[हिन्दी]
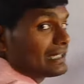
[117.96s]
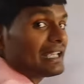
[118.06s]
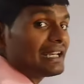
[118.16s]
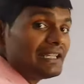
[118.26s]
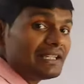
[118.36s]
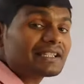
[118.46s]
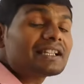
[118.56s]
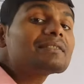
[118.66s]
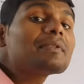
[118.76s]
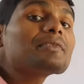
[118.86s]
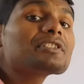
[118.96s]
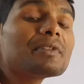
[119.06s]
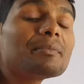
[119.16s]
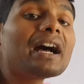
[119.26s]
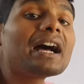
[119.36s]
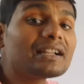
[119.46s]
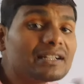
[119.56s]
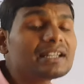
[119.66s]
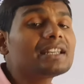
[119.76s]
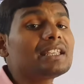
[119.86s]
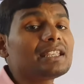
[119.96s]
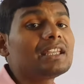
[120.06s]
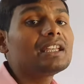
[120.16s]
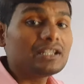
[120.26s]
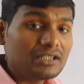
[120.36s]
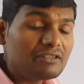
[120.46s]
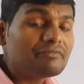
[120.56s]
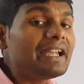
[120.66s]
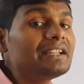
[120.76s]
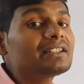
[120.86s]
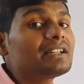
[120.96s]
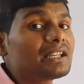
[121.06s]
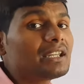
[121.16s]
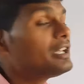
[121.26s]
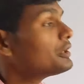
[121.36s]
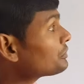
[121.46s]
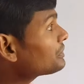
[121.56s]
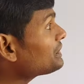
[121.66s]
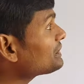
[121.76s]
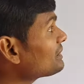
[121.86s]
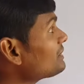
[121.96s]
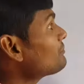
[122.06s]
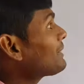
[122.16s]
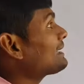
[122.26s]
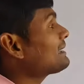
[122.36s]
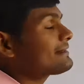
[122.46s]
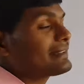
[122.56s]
यानी इसका जब हम इसमें भाग करें डिवाइड करें तो कितनी बार ये